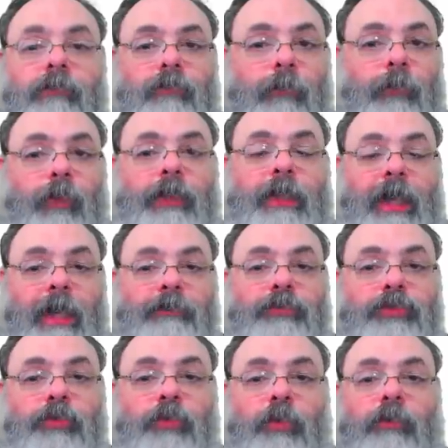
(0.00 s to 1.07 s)
foi bloqueado
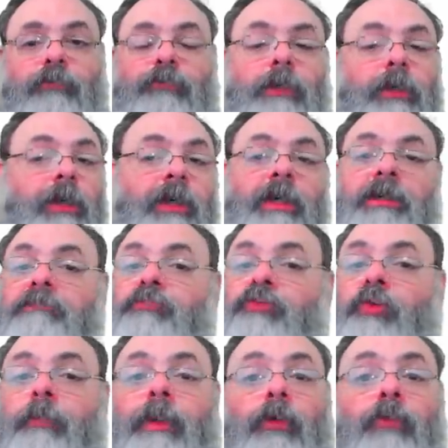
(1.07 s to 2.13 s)
de novo,
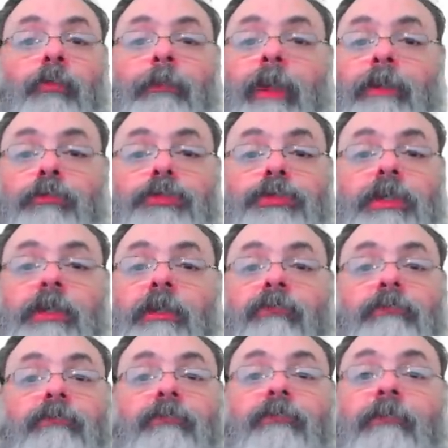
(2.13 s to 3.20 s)
sobre o argumento de que
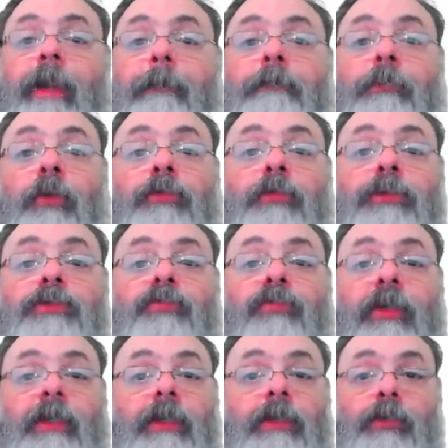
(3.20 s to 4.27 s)
é, produz
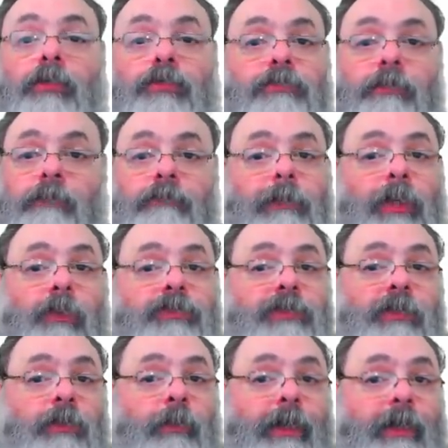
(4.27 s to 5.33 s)
fake news, um negócio
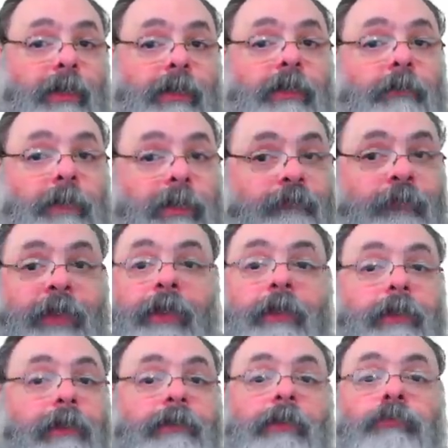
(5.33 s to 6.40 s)
que não é crime
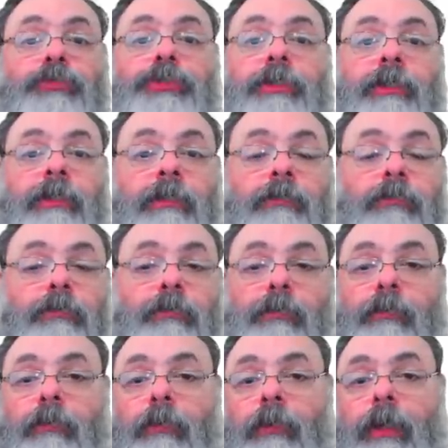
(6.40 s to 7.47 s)
e estão
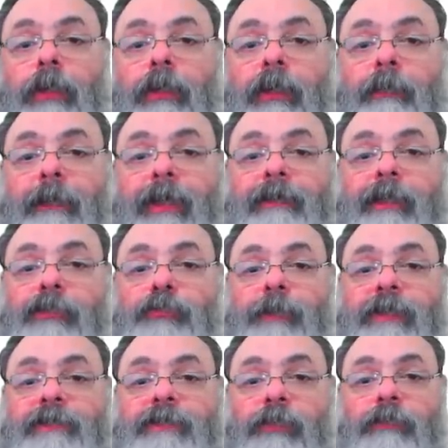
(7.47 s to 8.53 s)
tirando a liberdade de
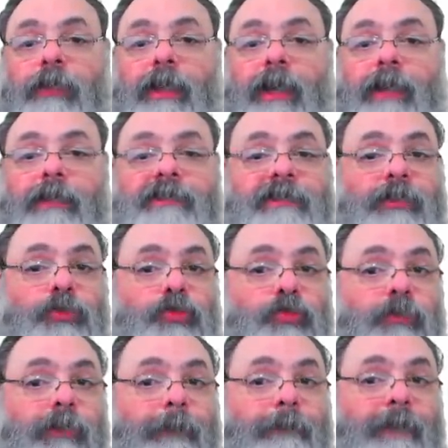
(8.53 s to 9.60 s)
expressão do cara.
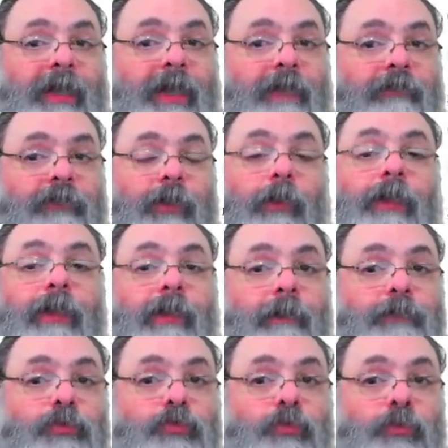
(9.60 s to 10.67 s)
Censura prévia. Olha que
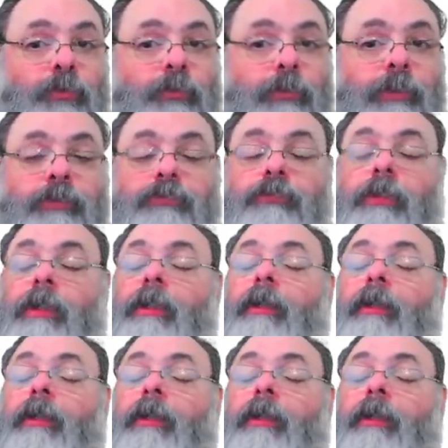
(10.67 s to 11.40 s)
absurdo isso.